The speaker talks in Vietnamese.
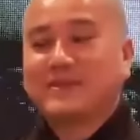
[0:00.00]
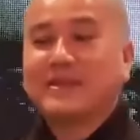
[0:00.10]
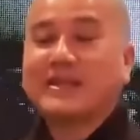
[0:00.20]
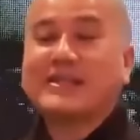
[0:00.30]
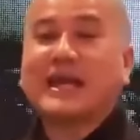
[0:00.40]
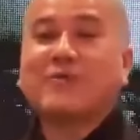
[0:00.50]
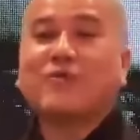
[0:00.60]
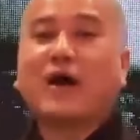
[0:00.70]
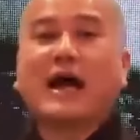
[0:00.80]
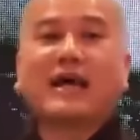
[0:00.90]
Cho nên ngày
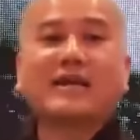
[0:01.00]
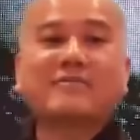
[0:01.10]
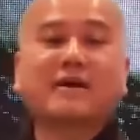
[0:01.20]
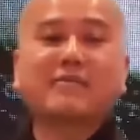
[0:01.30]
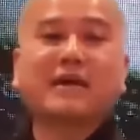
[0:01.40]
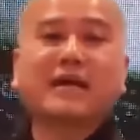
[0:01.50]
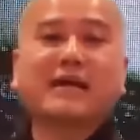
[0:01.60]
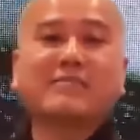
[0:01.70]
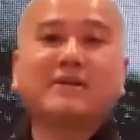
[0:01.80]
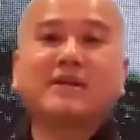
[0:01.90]
hôm qua đó mà mấy
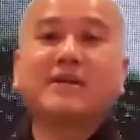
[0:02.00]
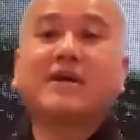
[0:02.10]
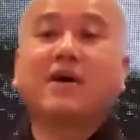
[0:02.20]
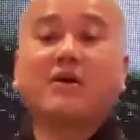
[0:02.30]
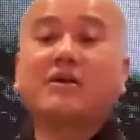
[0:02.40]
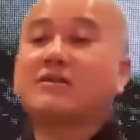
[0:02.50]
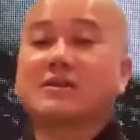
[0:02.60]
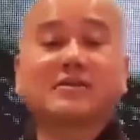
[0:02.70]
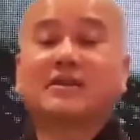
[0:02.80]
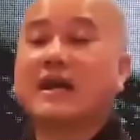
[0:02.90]
em đó lên nó hỏi, thật
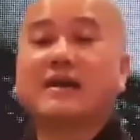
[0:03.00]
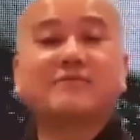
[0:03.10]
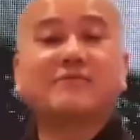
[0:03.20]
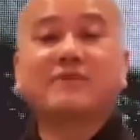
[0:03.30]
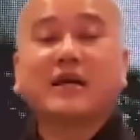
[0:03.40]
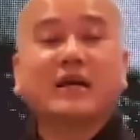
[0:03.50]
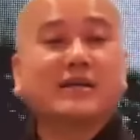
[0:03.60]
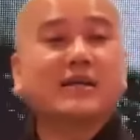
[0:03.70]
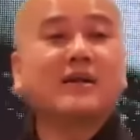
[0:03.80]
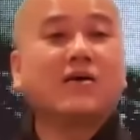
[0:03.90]
sự ra
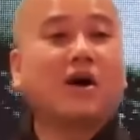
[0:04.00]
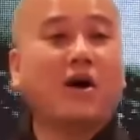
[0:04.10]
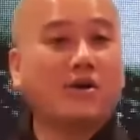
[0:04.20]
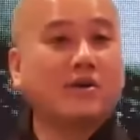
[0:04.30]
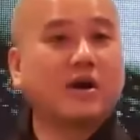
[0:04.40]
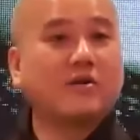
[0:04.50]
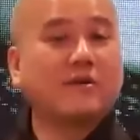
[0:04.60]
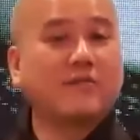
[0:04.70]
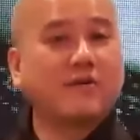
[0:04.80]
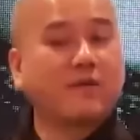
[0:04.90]
cái câu hỏi đó
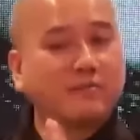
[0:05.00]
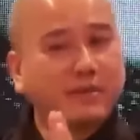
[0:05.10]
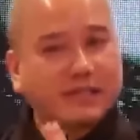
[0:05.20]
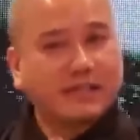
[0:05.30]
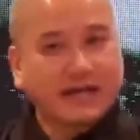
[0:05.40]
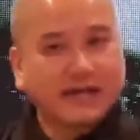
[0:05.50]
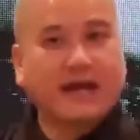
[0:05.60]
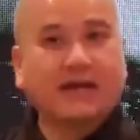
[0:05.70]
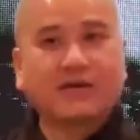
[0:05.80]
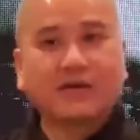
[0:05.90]
mà Pháp Hòa biết chắc
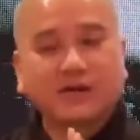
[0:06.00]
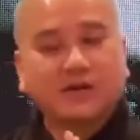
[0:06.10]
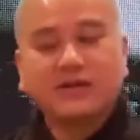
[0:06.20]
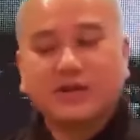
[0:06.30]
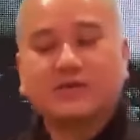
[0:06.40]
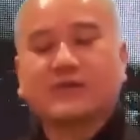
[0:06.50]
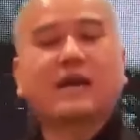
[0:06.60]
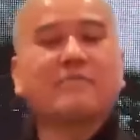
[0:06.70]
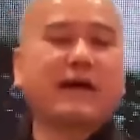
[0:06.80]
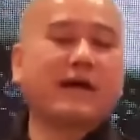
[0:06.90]
rằng có rất nhiều
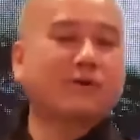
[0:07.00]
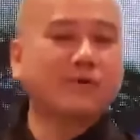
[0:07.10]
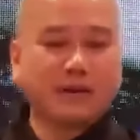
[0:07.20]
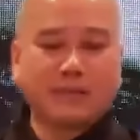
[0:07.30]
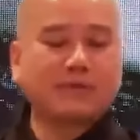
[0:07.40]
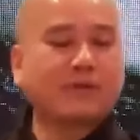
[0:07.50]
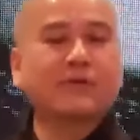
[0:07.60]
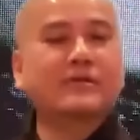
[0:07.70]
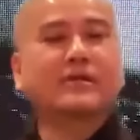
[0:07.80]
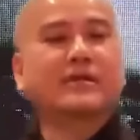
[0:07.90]
cha mẹ cũng gặp trong
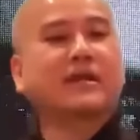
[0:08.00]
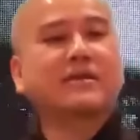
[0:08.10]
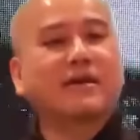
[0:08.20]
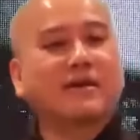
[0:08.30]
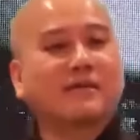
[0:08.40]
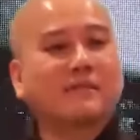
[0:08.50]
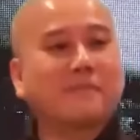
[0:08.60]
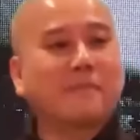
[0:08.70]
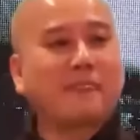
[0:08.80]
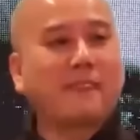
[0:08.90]
cái tình cảnh đó,
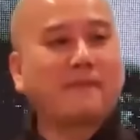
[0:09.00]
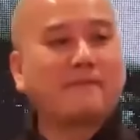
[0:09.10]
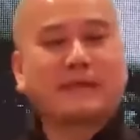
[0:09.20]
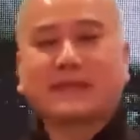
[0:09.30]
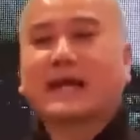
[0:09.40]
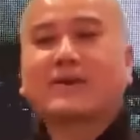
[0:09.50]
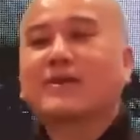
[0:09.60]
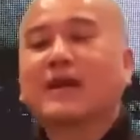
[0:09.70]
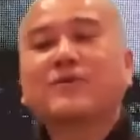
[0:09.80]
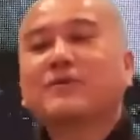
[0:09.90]
mà tại có
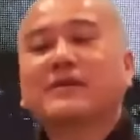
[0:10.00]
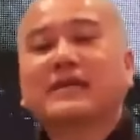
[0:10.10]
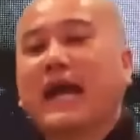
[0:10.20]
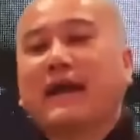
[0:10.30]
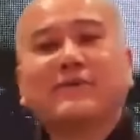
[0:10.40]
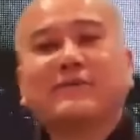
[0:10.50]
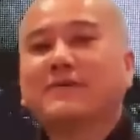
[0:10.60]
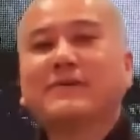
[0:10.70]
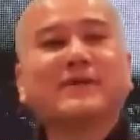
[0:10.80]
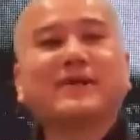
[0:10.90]
thể quý vị ngại, quý vị
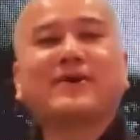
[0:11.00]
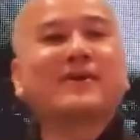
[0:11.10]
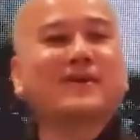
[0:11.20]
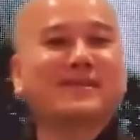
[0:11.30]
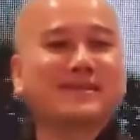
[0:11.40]
cũng lên nói thôi.